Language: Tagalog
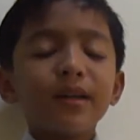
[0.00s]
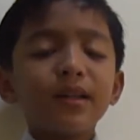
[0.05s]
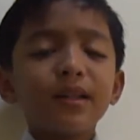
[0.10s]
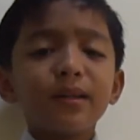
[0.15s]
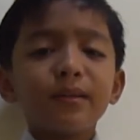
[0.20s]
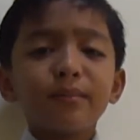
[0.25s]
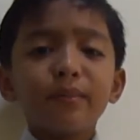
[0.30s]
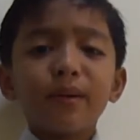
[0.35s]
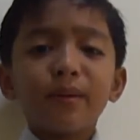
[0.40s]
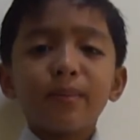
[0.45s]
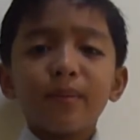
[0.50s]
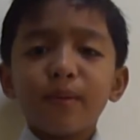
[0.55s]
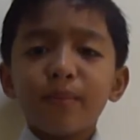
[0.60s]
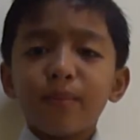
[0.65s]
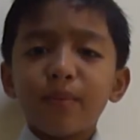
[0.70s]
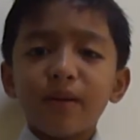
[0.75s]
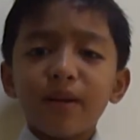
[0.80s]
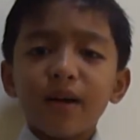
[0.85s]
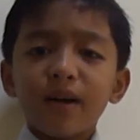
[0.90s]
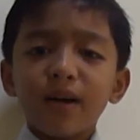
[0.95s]
na
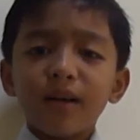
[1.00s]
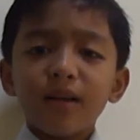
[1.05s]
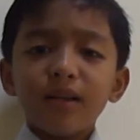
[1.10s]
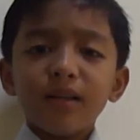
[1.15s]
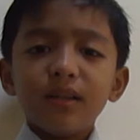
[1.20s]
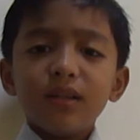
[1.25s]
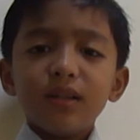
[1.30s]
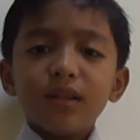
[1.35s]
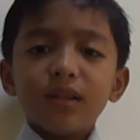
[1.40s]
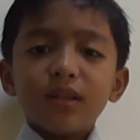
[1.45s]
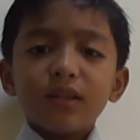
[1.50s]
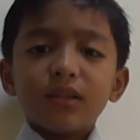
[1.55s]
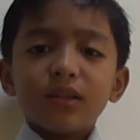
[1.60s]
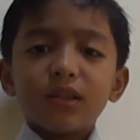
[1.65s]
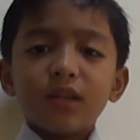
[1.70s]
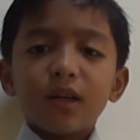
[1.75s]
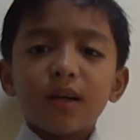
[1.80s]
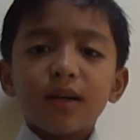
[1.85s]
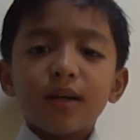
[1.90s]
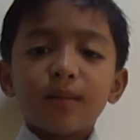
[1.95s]
mapapala.
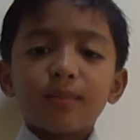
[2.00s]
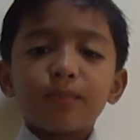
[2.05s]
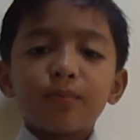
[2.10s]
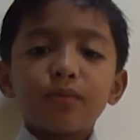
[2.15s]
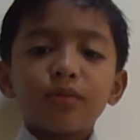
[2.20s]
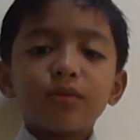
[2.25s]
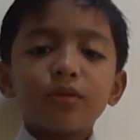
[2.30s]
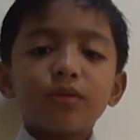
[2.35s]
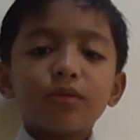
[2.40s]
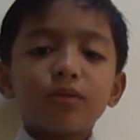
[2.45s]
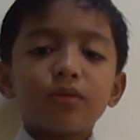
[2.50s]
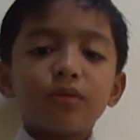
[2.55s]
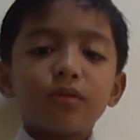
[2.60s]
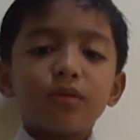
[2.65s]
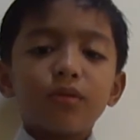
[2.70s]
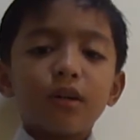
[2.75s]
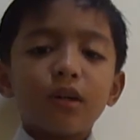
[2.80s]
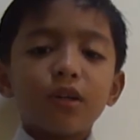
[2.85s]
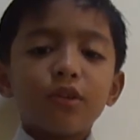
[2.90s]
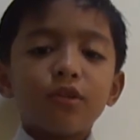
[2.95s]
Sa puso ko
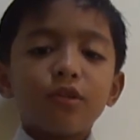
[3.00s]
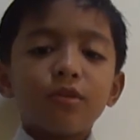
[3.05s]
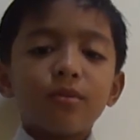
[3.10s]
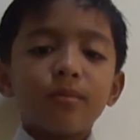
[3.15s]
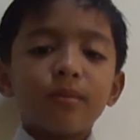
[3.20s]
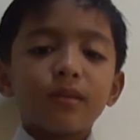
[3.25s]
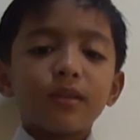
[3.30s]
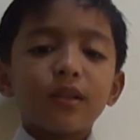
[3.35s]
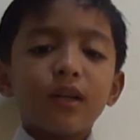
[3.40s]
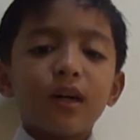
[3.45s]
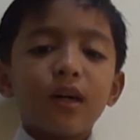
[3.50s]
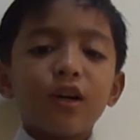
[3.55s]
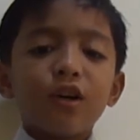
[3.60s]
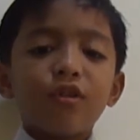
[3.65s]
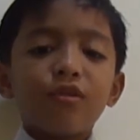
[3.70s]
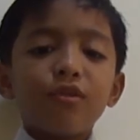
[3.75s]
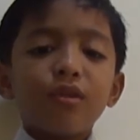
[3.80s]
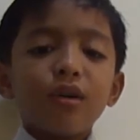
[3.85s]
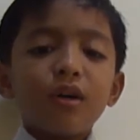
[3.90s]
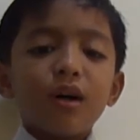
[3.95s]
ay
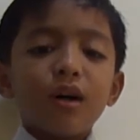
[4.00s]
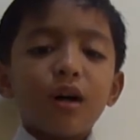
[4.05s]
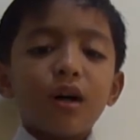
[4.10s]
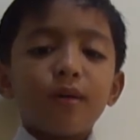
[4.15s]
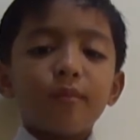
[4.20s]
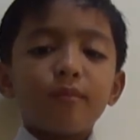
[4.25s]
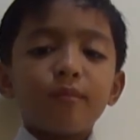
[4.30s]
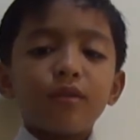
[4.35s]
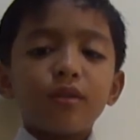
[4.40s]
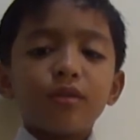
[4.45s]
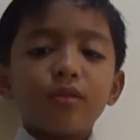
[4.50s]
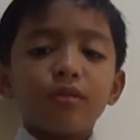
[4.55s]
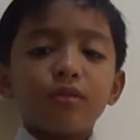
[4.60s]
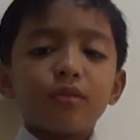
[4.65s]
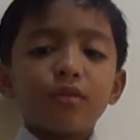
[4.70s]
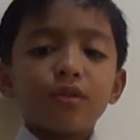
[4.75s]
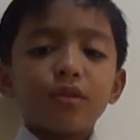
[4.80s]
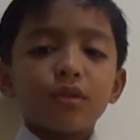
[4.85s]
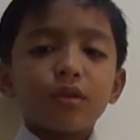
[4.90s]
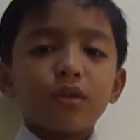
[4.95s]
dumadalaw ang
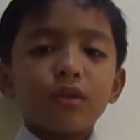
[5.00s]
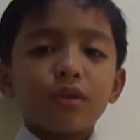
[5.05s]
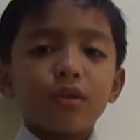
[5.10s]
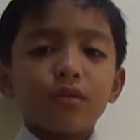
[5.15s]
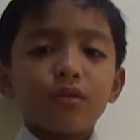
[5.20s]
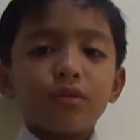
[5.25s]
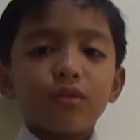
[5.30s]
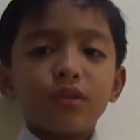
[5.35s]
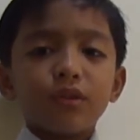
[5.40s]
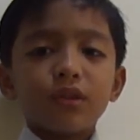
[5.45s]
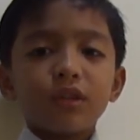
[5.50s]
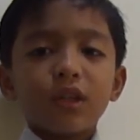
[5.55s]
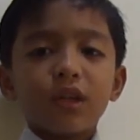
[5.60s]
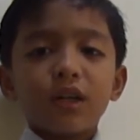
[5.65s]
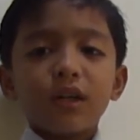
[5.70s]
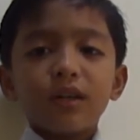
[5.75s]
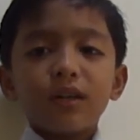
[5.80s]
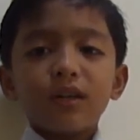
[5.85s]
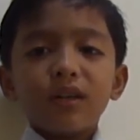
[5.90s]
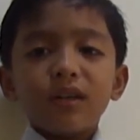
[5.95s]
malungkot na
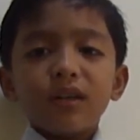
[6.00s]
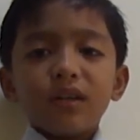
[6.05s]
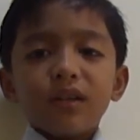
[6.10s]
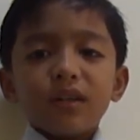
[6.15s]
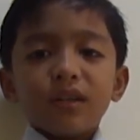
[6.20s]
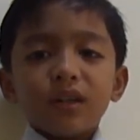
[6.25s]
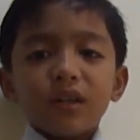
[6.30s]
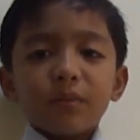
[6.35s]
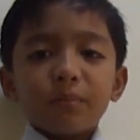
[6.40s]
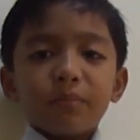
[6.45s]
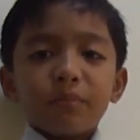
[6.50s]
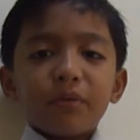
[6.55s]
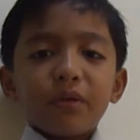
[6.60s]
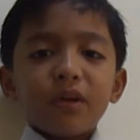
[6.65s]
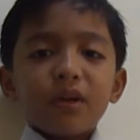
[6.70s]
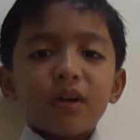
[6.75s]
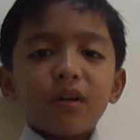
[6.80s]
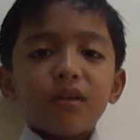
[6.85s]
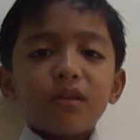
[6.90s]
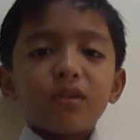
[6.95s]
bunita.
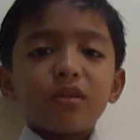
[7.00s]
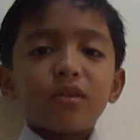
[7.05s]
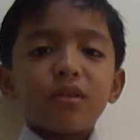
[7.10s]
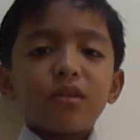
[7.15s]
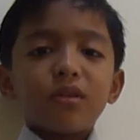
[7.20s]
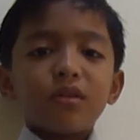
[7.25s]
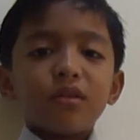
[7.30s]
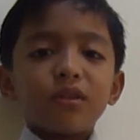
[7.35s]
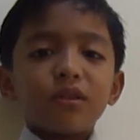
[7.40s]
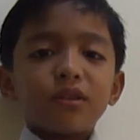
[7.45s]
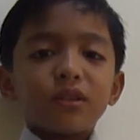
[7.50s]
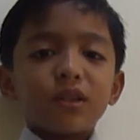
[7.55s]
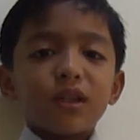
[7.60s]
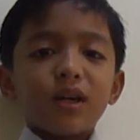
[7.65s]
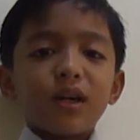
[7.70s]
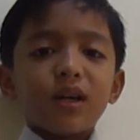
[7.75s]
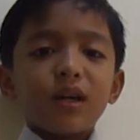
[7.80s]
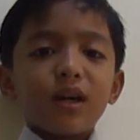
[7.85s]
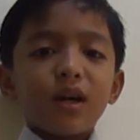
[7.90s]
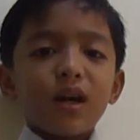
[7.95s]
Nagpayakap ko ang
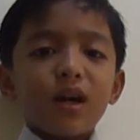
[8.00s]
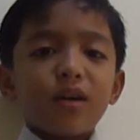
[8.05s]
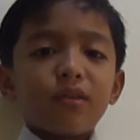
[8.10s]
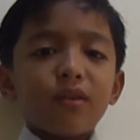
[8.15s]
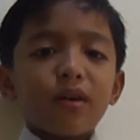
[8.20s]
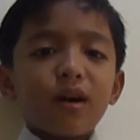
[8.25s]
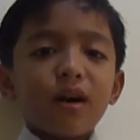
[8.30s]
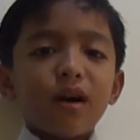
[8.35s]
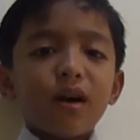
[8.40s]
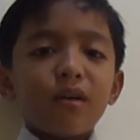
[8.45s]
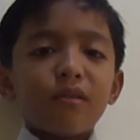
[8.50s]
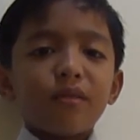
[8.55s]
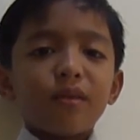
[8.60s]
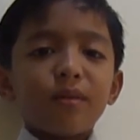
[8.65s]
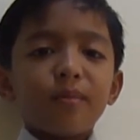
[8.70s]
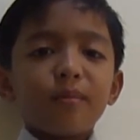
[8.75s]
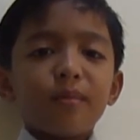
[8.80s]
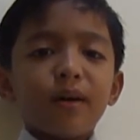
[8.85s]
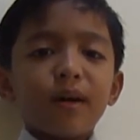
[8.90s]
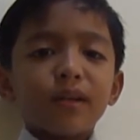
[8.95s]
isang
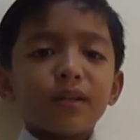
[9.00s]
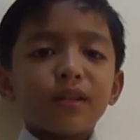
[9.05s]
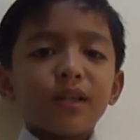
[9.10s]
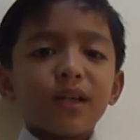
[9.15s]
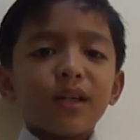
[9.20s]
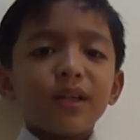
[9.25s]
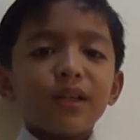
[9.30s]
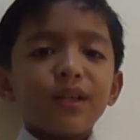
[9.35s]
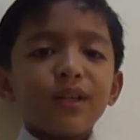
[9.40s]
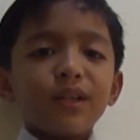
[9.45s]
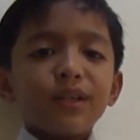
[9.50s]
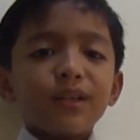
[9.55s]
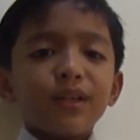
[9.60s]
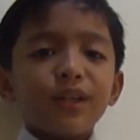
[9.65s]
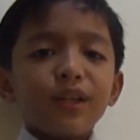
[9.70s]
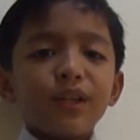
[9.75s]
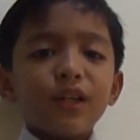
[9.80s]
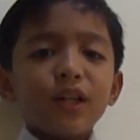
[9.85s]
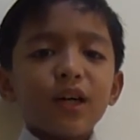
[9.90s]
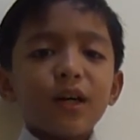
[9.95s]
kaawa-awang bata.
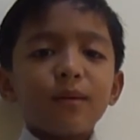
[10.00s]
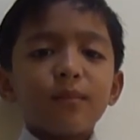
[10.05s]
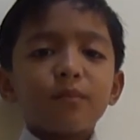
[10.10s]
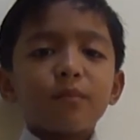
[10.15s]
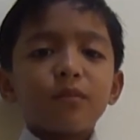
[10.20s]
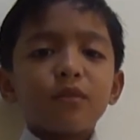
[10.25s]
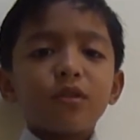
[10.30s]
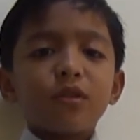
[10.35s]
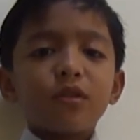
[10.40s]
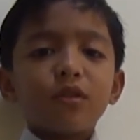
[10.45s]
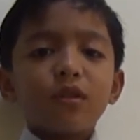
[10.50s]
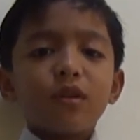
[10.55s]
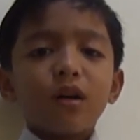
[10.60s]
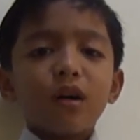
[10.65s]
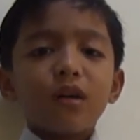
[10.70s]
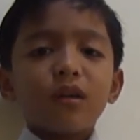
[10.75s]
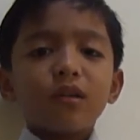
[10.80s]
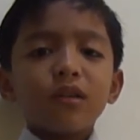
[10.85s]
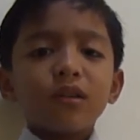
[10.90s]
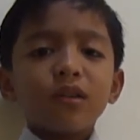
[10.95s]
Niyakap ko
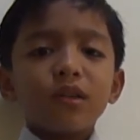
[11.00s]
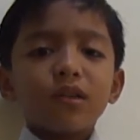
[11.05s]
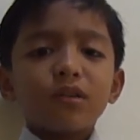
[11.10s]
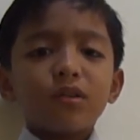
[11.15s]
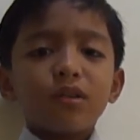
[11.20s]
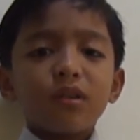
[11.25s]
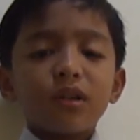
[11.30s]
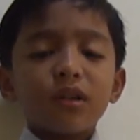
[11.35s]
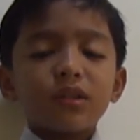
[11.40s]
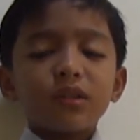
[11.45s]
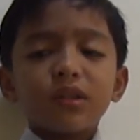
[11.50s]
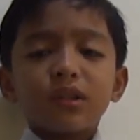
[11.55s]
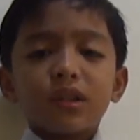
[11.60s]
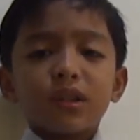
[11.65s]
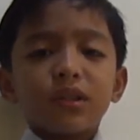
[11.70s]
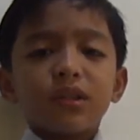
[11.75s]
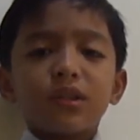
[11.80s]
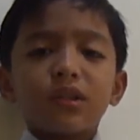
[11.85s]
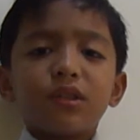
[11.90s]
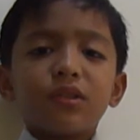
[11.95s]
ang ina ko sa
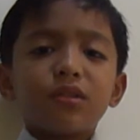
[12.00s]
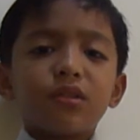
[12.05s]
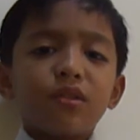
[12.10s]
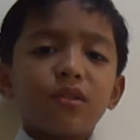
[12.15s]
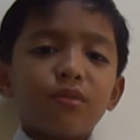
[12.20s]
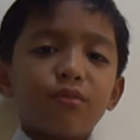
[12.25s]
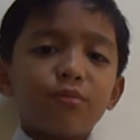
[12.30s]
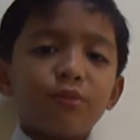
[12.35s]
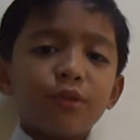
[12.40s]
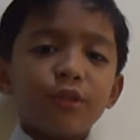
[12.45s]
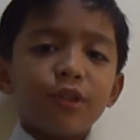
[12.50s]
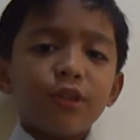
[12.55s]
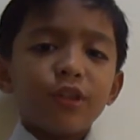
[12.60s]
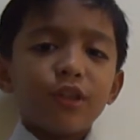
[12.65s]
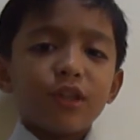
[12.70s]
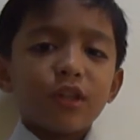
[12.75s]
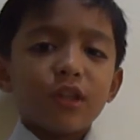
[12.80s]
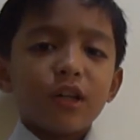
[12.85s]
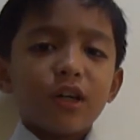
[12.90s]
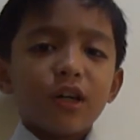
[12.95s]
kanya ko
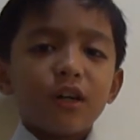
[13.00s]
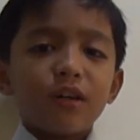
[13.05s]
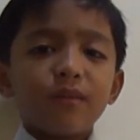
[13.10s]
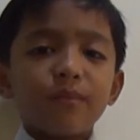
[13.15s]
minika.